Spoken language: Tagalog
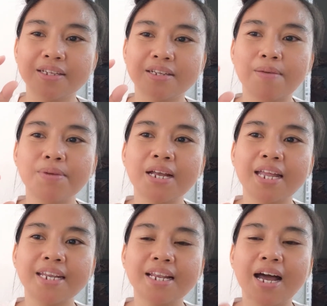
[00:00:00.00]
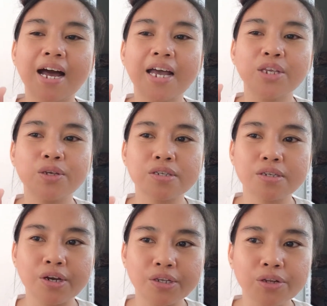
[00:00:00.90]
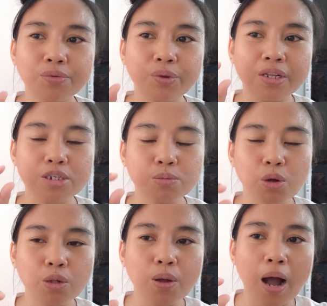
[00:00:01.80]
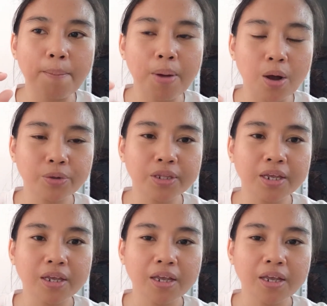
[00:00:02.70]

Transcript: Sabi nga nila, you started with a small amount.